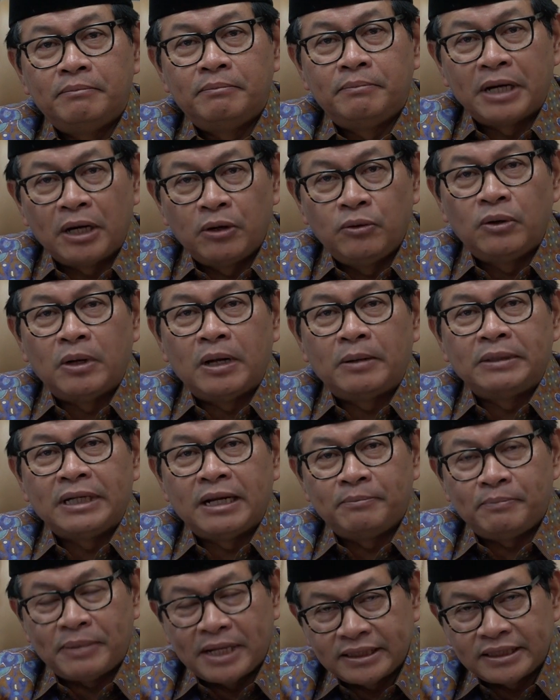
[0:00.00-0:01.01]
perlu
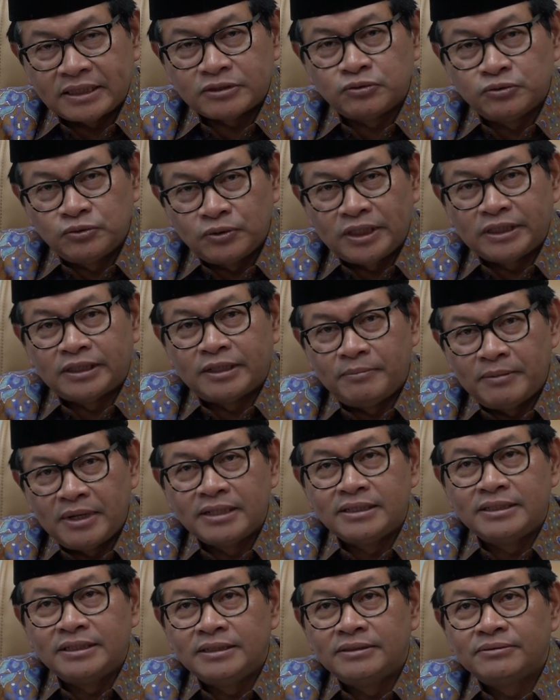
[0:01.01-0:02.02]
dan pantas untuk kita
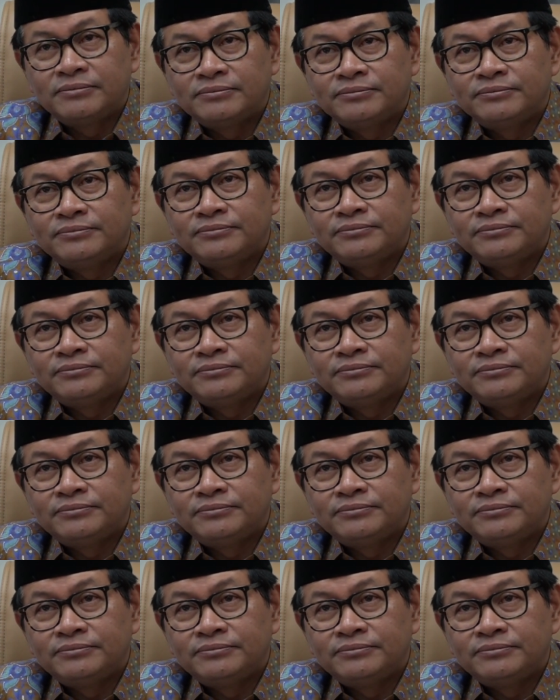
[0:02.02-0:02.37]
bagi.